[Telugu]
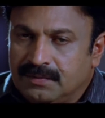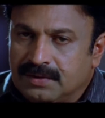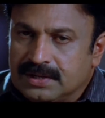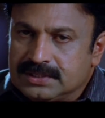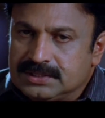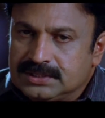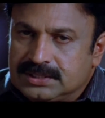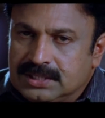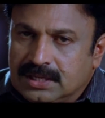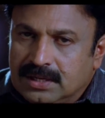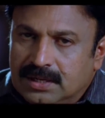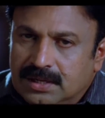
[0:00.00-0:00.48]
హీ
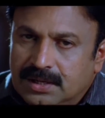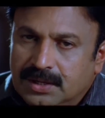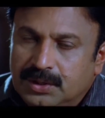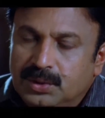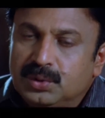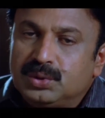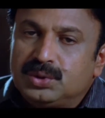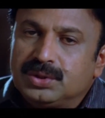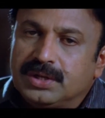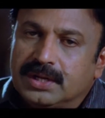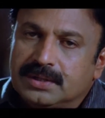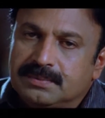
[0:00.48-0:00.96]
వాంట్స్
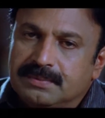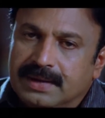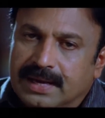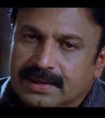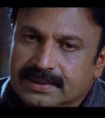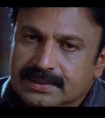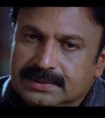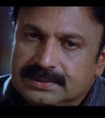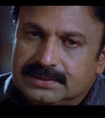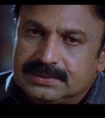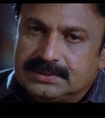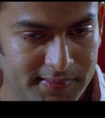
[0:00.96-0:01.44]
యూ టు
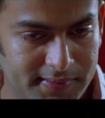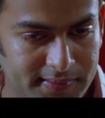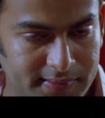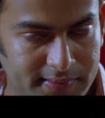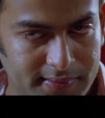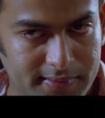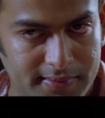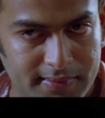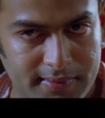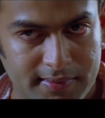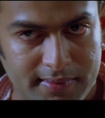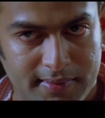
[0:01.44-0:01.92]
గెట్ మ్యారీడ్
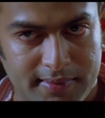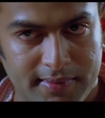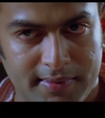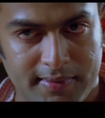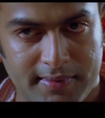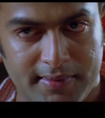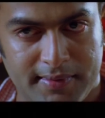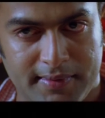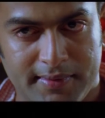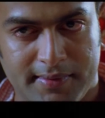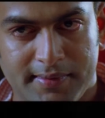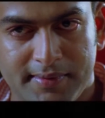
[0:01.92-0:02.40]

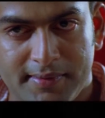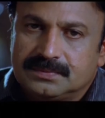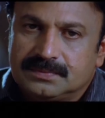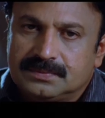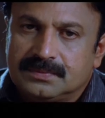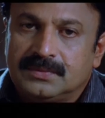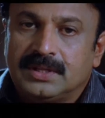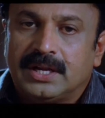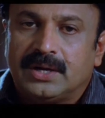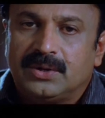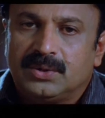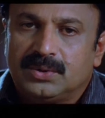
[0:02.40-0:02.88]

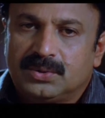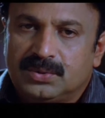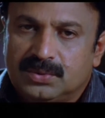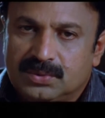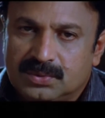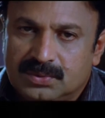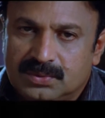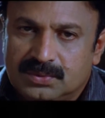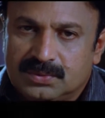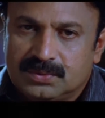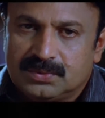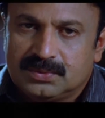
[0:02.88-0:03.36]
ఏమంటావు
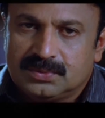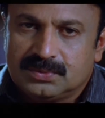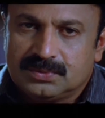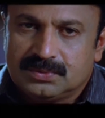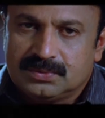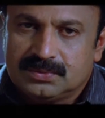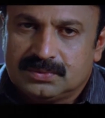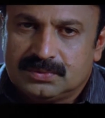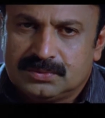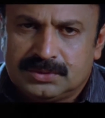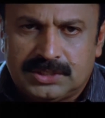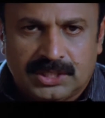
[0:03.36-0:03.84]

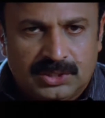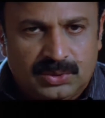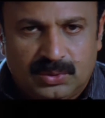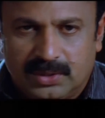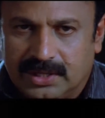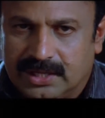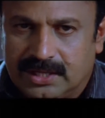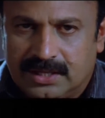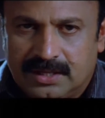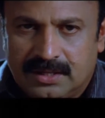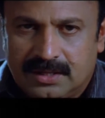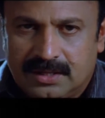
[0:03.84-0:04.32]
పెళ్లి